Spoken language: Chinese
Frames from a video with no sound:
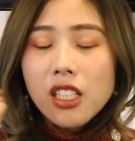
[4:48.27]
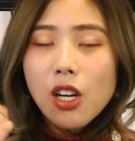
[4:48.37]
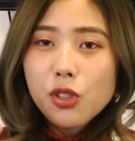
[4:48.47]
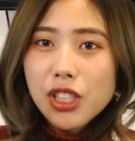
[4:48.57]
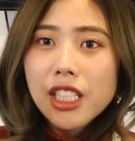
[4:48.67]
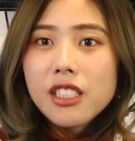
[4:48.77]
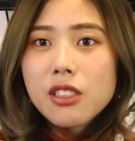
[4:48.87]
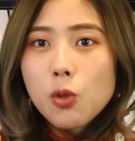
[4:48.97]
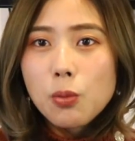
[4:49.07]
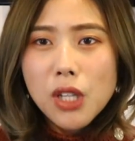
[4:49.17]
然后这一
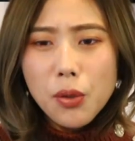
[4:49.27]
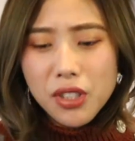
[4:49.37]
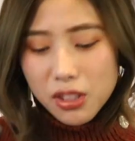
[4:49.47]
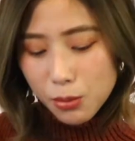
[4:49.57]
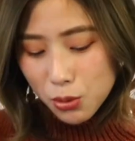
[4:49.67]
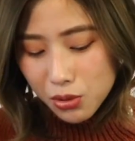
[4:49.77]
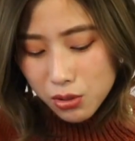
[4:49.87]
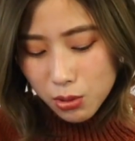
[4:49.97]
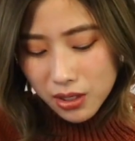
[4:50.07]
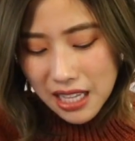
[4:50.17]
支我不知道为什么，就是
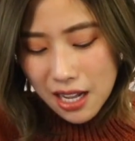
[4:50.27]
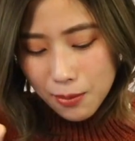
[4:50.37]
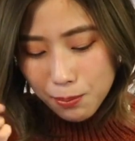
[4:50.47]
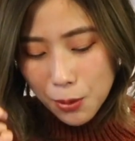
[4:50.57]
说它